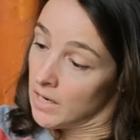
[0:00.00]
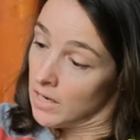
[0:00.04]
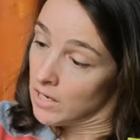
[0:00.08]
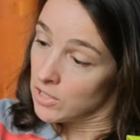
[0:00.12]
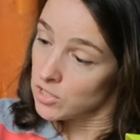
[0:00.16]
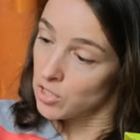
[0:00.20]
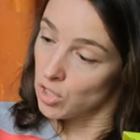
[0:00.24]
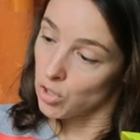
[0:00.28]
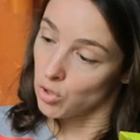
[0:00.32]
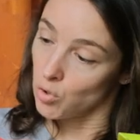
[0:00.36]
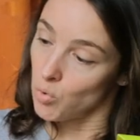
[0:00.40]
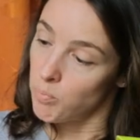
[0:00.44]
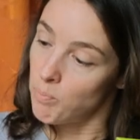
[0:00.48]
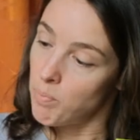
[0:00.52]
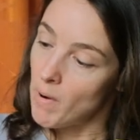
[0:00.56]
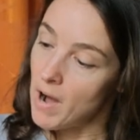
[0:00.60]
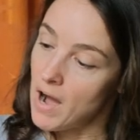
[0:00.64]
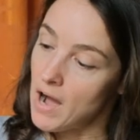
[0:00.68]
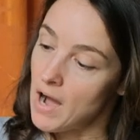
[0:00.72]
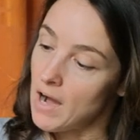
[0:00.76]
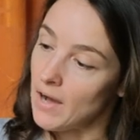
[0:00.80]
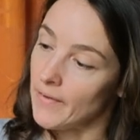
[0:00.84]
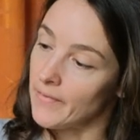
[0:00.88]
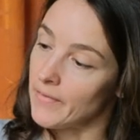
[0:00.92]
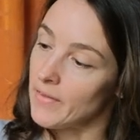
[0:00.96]

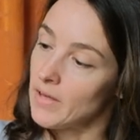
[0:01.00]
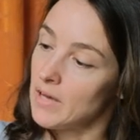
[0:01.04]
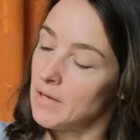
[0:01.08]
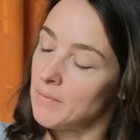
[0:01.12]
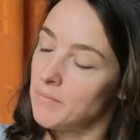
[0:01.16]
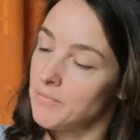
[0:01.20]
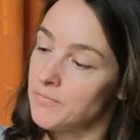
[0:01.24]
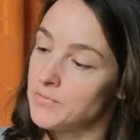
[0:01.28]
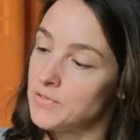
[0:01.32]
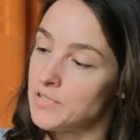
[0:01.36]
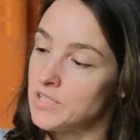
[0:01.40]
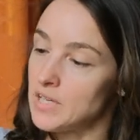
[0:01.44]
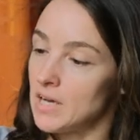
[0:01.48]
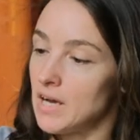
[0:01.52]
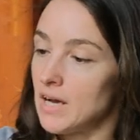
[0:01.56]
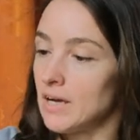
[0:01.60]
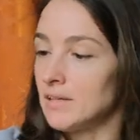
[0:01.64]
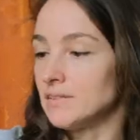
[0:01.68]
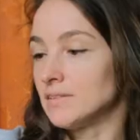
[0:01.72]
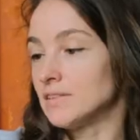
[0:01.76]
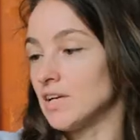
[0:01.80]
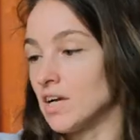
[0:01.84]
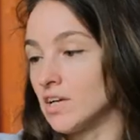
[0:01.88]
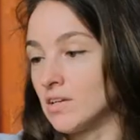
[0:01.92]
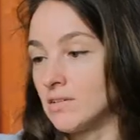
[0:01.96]
скорлупа, она
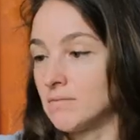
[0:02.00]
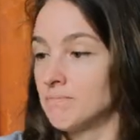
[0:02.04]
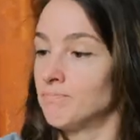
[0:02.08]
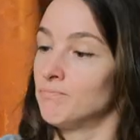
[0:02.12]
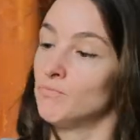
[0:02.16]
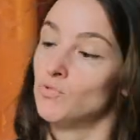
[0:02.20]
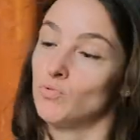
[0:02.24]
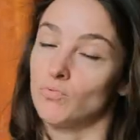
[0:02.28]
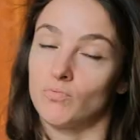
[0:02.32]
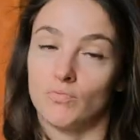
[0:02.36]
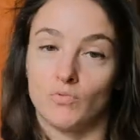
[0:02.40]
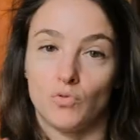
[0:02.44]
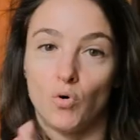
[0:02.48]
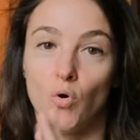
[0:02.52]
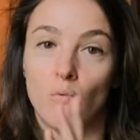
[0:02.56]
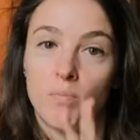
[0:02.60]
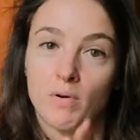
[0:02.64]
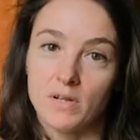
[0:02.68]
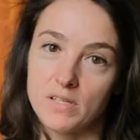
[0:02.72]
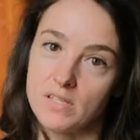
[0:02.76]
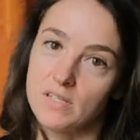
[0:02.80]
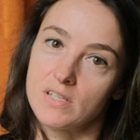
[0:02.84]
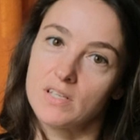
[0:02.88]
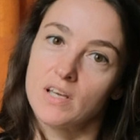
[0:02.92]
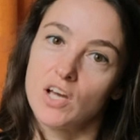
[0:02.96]
вся, так ну,
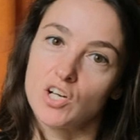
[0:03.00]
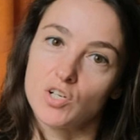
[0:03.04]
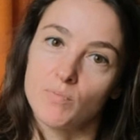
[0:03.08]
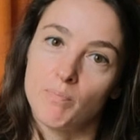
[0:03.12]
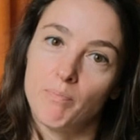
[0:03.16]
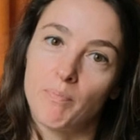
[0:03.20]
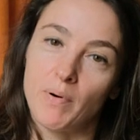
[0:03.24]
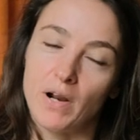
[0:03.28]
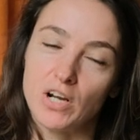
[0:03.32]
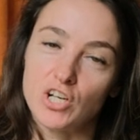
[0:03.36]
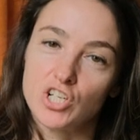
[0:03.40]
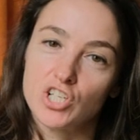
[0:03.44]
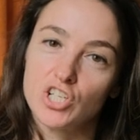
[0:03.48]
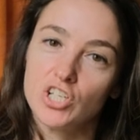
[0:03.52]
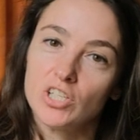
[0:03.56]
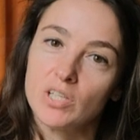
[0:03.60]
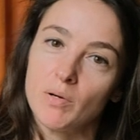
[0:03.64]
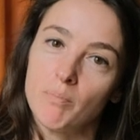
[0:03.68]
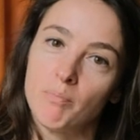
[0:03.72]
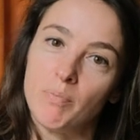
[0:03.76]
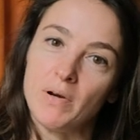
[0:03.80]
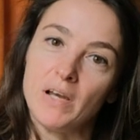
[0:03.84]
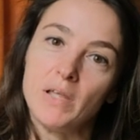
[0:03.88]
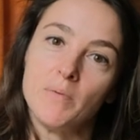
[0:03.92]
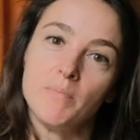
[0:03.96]
образно скажем,
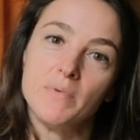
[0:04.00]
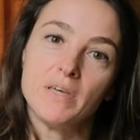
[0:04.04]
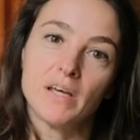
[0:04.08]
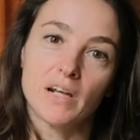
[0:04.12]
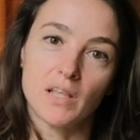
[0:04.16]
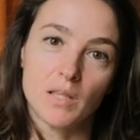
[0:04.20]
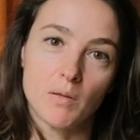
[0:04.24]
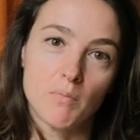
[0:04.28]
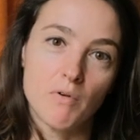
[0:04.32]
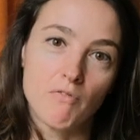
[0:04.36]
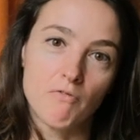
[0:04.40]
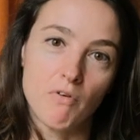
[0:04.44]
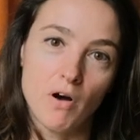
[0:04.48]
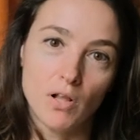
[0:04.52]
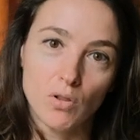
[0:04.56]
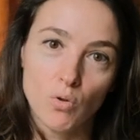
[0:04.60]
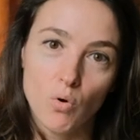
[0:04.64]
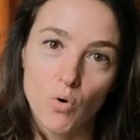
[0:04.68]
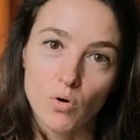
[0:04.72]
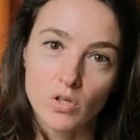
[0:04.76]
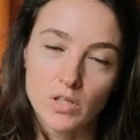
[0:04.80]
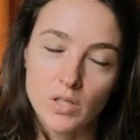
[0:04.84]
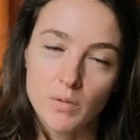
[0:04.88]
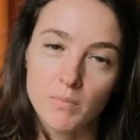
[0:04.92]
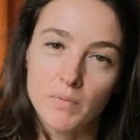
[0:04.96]
прошита полимерными
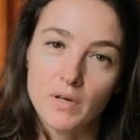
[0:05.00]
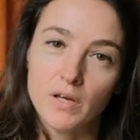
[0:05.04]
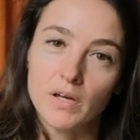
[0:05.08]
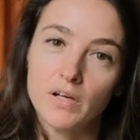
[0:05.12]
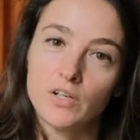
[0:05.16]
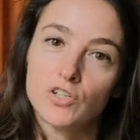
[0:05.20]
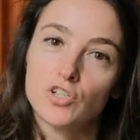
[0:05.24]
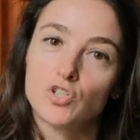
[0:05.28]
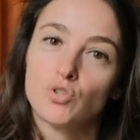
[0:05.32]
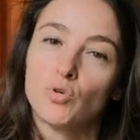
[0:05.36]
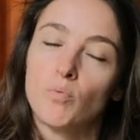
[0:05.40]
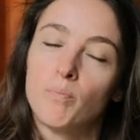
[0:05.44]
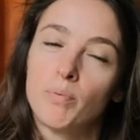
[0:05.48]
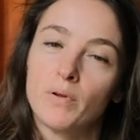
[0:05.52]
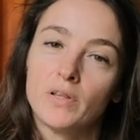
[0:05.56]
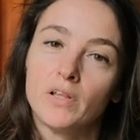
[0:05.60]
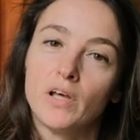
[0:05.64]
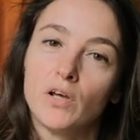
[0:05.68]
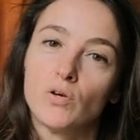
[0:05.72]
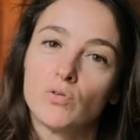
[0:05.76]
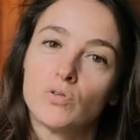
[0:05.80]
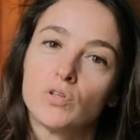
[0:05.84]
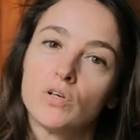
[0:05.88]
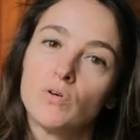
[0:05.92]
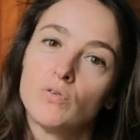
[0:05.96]
волокнами, что
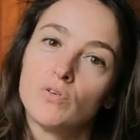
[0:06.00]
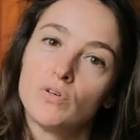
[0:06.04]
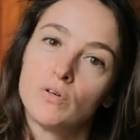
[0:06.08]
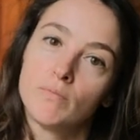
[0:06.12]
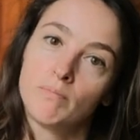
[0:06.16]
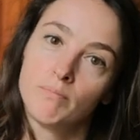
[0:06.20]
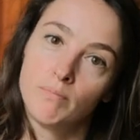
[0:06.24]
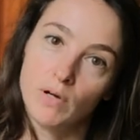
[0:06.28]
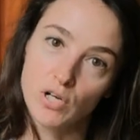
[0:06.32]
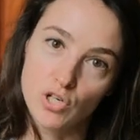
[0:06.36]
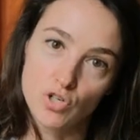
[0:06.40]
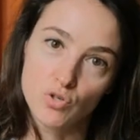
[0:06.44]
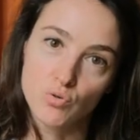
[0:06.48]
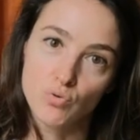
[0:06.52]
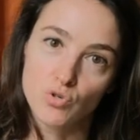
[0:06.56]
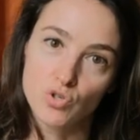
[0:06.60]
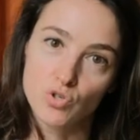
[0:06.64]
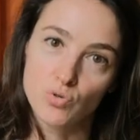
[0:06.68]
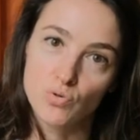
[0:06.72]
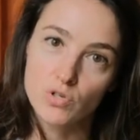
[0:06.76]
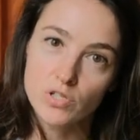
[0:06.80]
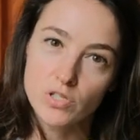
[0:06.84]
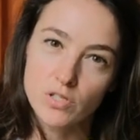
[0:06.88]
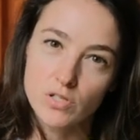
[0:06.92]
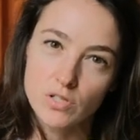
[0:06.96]
придает большую
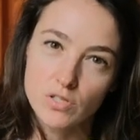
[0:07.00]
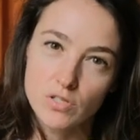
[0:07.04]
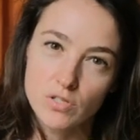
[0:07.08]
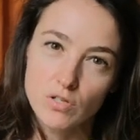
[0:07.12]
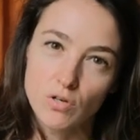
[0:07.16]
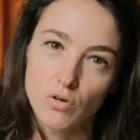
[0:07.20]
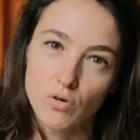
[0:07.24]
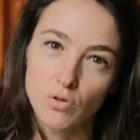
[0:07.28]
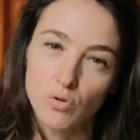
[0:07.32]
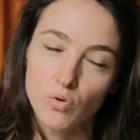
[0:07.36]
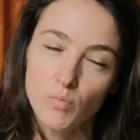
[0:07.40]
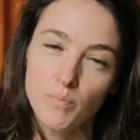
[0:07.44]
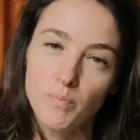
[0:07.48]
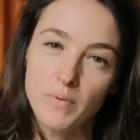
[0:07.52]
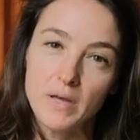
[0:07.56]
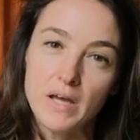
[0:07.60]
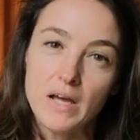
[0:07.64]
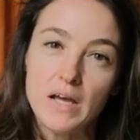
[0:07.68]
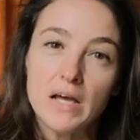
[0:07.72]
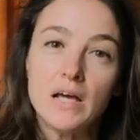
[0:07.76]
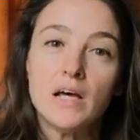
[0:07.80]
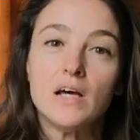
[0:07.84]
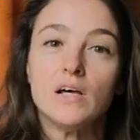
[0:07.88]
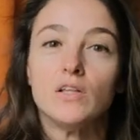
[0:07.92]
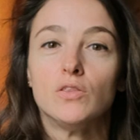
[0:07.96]
жесткость в
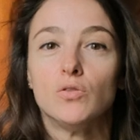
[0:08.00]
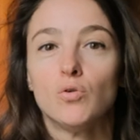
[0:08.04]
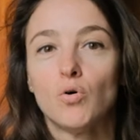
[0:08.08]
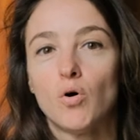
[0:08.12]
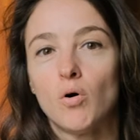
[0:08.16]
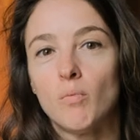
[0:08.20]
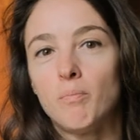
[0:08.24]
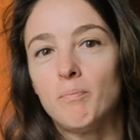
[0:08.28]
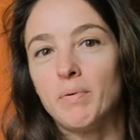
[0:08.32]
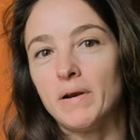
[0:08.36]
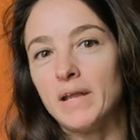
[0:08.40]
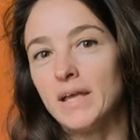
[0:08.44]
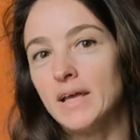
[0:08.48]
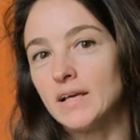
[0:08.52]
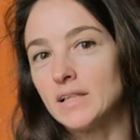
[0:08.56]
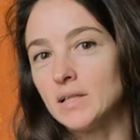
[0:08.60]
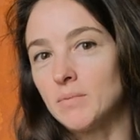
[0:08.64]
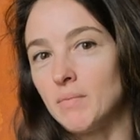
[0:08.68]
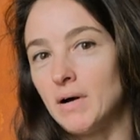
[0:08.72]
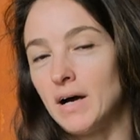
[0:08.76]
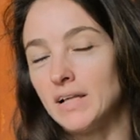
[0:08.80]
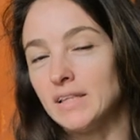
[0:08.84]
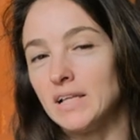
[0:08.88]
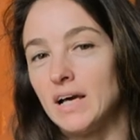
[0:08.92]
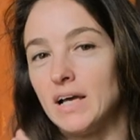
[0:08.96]
скорлупе, но при
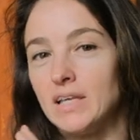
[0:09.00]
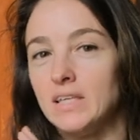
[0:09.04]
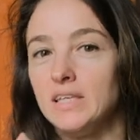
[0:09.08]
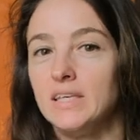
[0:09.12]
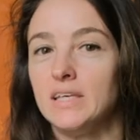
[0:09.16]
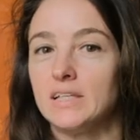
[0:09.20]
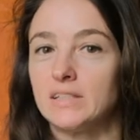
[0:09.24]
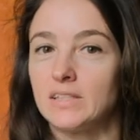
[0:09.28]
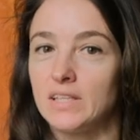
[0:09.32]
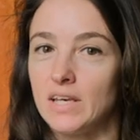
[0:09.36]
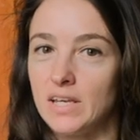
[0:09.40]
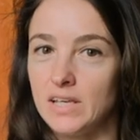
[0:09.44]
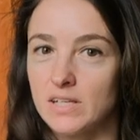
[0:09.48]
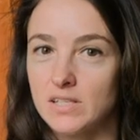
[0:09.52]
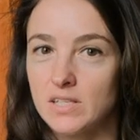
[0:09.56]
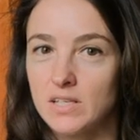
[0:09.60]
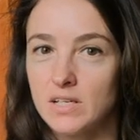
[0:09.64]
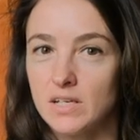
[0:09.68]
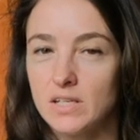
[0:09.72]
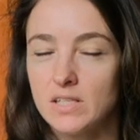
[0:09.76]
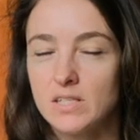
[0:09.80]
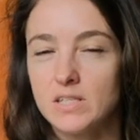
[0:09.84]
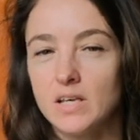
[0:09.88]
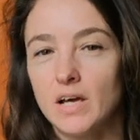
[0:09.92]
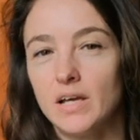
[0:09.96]
этом она не
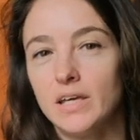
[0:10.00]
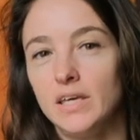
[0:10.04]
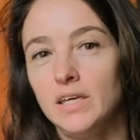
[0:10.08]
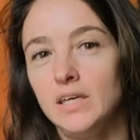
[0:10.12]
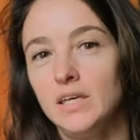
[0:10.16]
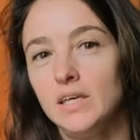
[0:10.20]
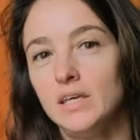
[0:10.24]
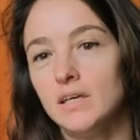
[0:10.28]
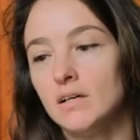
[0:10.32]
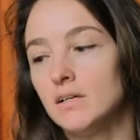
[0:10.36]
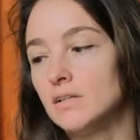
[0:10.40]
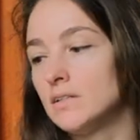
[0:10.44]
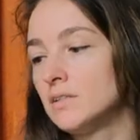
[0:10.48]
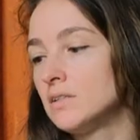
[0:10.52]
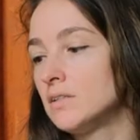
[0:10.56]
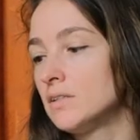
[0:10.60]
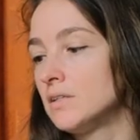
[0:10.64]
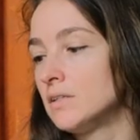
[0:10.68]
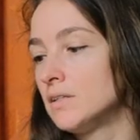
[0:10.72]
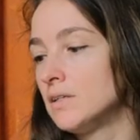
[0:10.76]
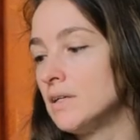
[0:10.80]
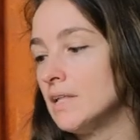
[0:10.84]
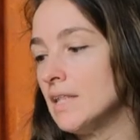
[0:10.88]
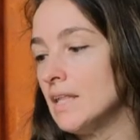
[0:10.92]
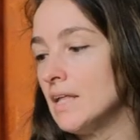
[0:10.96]
трескается и
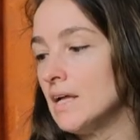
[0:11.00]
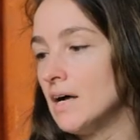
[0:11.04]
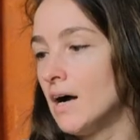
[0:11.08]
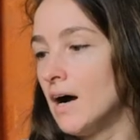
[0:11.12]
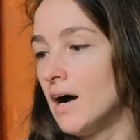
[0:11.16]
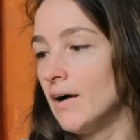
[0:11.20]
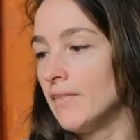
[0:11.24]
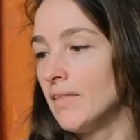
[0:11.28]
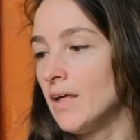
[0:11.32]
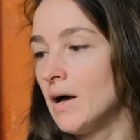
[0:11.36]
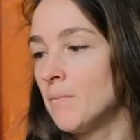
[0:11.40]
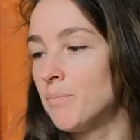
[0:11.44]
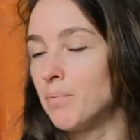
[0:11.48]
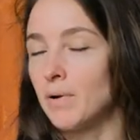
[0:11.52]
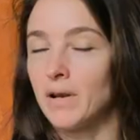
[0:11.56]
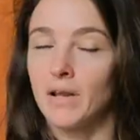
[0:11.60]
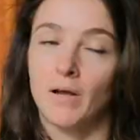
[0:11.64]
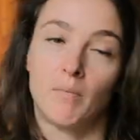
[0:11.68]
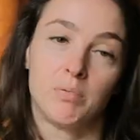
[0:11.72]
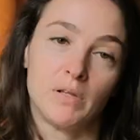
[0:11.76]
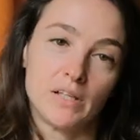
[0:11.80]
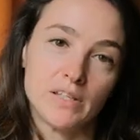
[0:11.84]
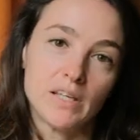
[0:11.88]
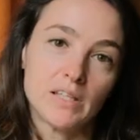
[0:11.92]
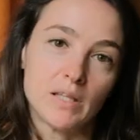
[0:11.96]
э, она
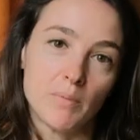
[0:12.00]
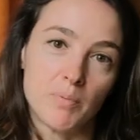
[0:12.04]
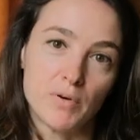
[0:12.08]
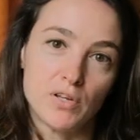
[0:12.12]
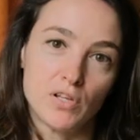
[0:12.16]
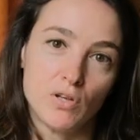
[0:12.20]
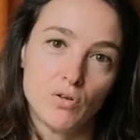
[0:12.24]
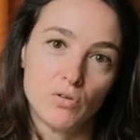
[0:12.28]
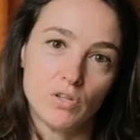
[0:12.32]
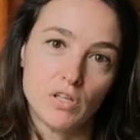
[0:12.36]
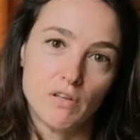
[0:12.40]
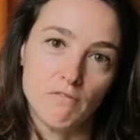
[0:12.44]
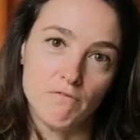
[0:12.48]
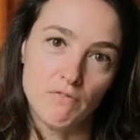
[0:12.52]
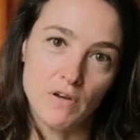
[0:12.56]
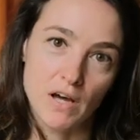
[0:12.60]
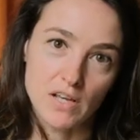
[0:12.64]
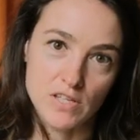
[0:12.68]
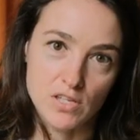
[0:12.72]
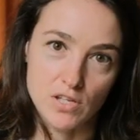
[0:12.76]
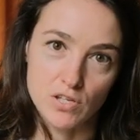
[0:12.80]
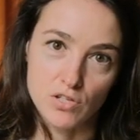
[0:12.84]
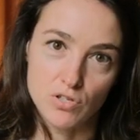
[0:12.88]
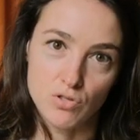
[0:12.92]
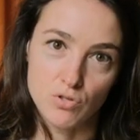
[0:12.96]
обладает определенной
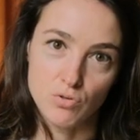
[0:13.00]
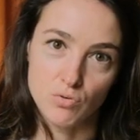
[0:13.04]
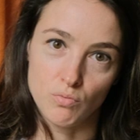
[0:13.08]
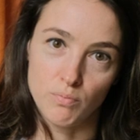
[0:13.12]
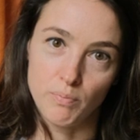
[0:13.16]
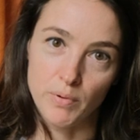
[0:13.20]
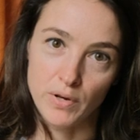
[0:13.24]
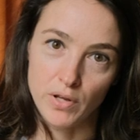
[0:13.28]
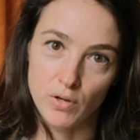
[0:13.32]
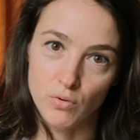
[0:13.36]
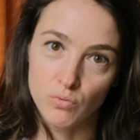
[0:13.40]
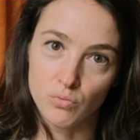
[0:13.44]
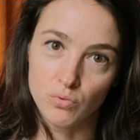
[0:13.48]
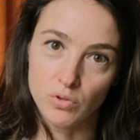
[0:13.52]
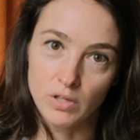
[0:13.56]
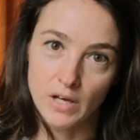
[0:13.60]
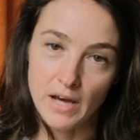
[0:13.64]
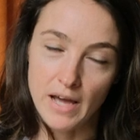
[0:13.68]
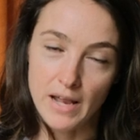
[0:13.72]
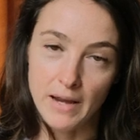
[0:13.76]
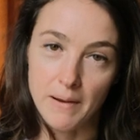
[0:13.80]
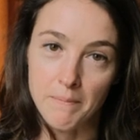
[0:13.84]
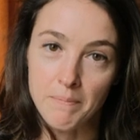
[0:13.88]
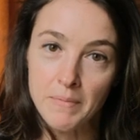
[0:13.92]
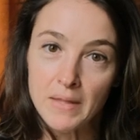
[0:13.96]
вязкостью при
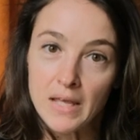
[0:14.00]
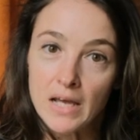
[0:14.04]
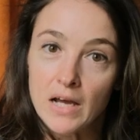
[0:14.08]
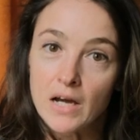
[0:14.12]
ударе.